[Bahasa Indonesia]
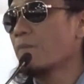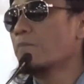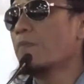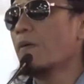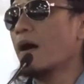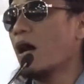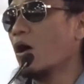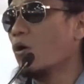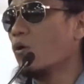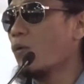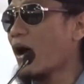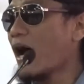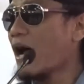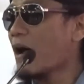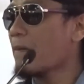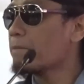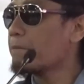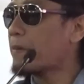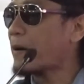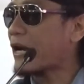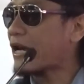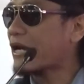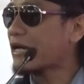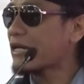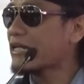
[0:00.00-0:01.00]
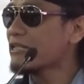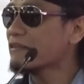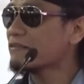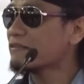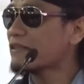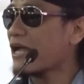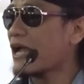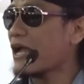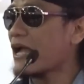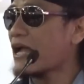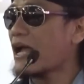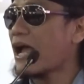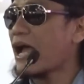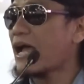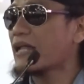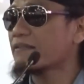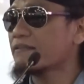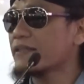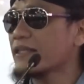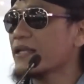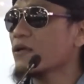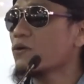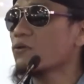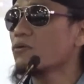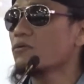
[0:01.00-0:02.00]
bahwa perintah
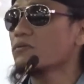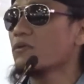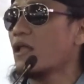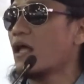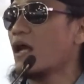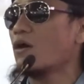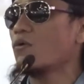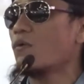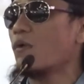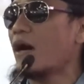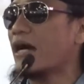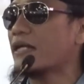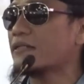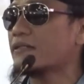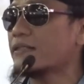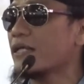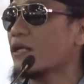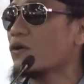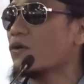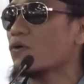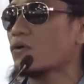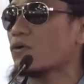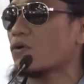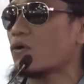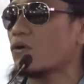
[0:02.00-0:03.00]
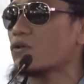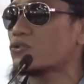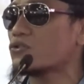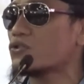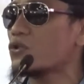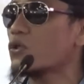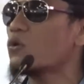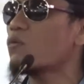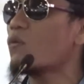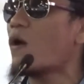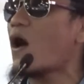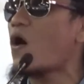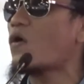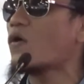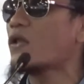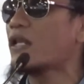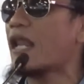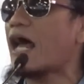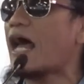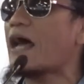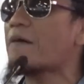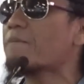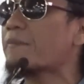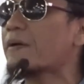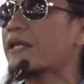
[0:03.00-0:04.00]
ati Allah wa ati Rasul wa
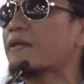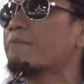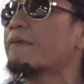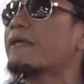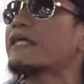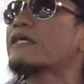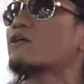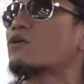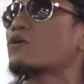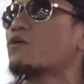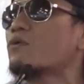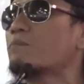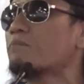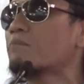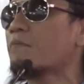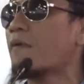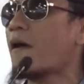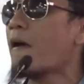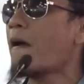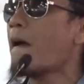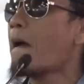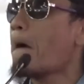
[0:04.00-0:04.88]
ulil amri minkum